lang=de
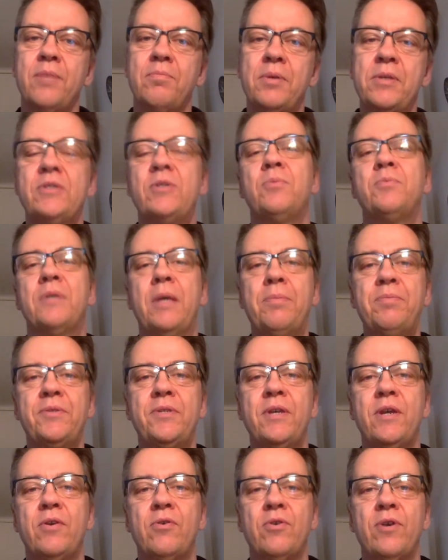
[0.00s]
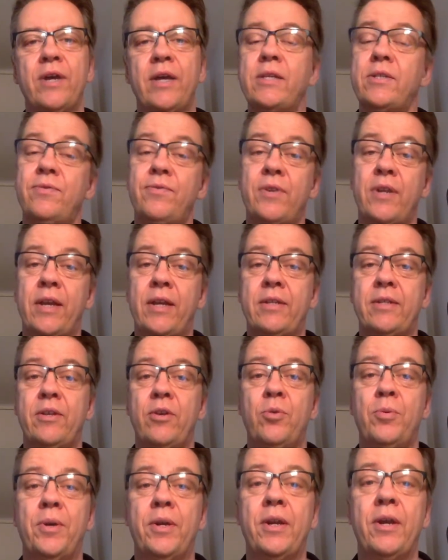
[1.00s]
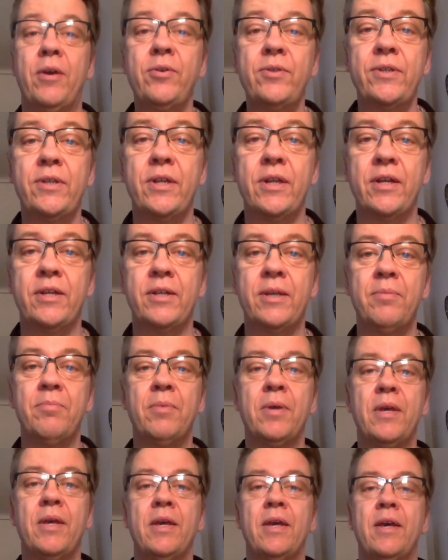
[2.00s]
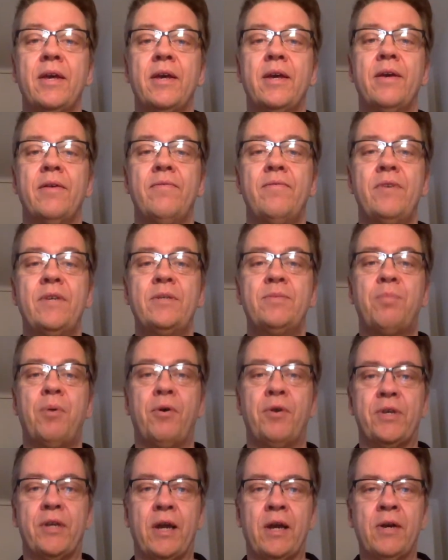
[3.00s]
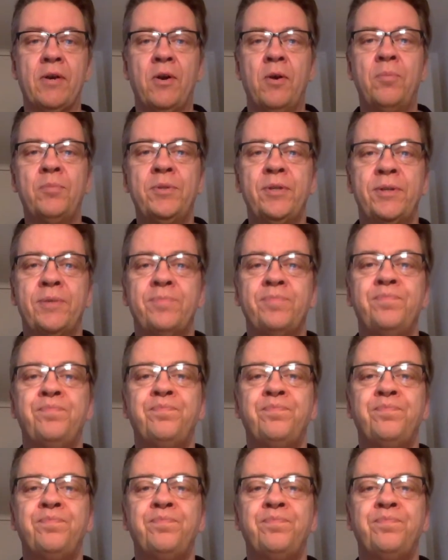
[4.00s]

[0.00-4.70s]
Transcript: bis zum Selbstsicher-Kongress, vielleicht darüber hinaus, je nachdem, wie es bei euch ankommt,